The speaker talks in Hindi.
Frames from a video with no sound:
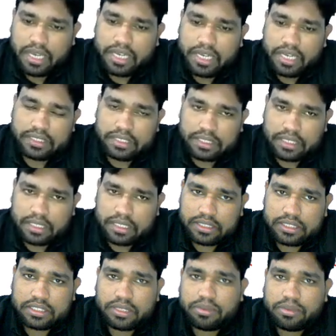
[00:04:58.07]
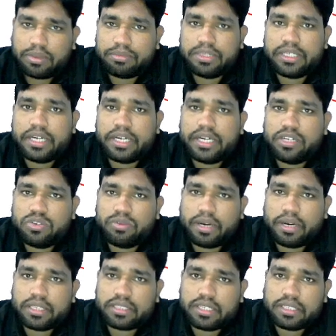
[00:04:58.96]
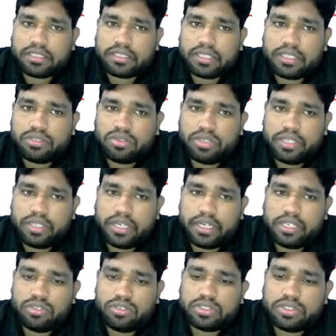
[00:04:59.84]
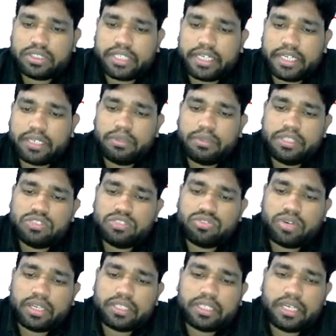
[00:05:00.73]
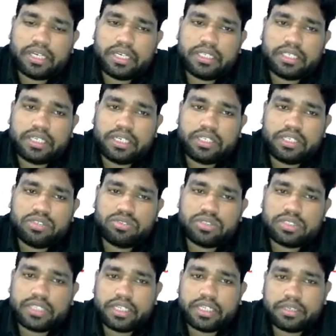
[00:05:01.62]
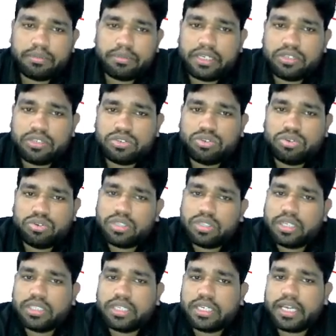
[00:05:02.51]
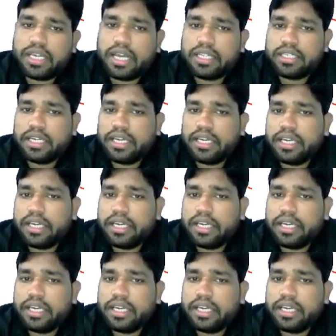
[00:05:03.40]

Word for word: इसी तरह से जब हम निगेटिव बात करते हैं तो निगेटिव स्टेटमेंट जो आते हैं निगेटिव स्टेटमेंट दो तरीके के आते हैं